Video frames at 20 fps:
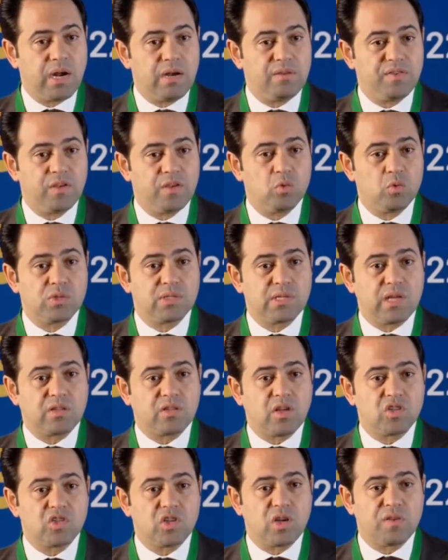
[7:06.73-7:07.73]

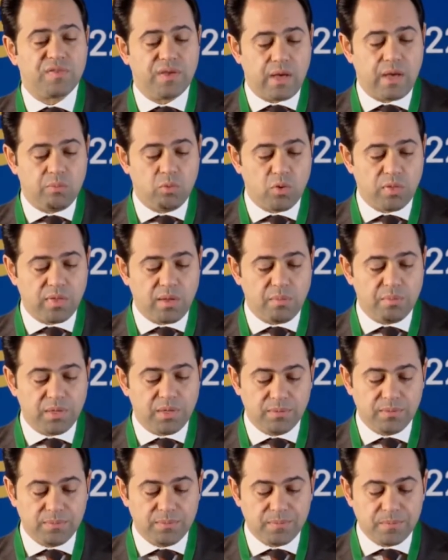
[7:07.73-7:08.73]
2019 في أبو ظبي
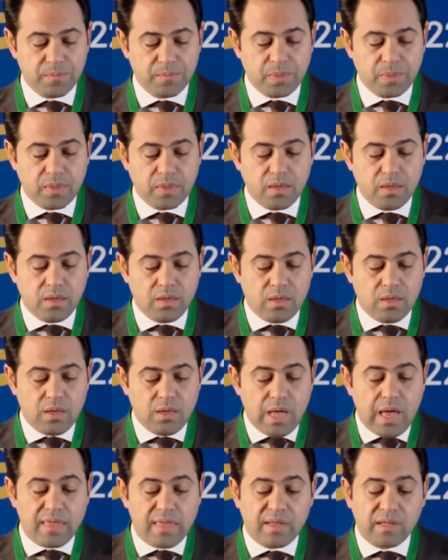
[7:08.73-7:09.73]

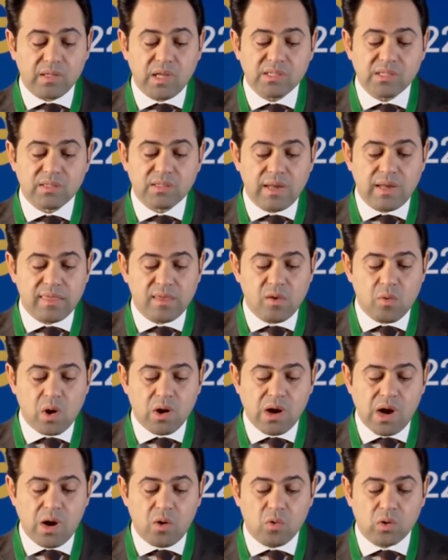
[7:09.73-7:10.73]
هذا النص الذي
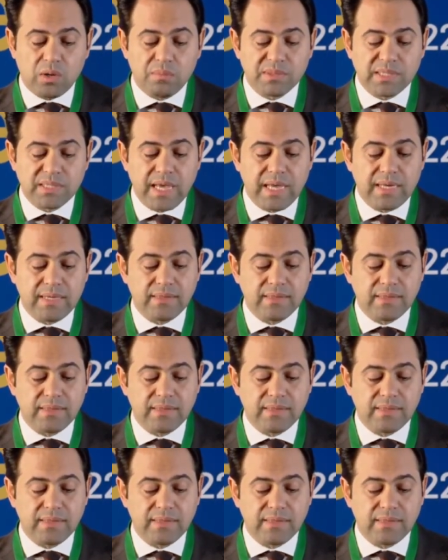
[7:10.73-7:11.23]
وقعه الرمزان